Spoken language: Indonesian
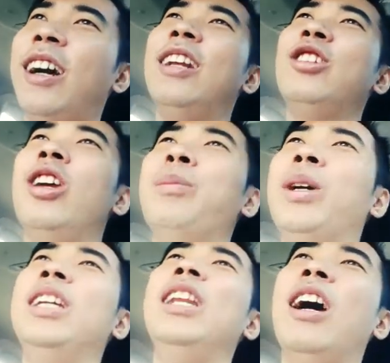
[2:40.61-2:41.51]
karena sudah
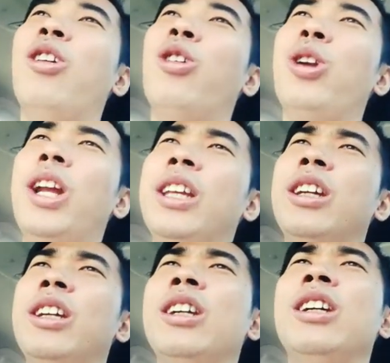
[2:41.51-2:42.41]
menghilang
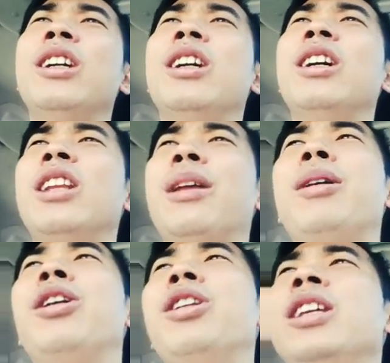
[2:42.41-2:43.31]
coronanya
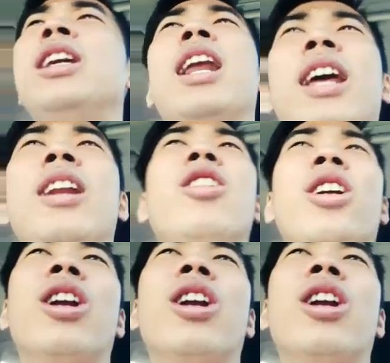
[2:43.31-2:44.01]
tapi kalau di jalan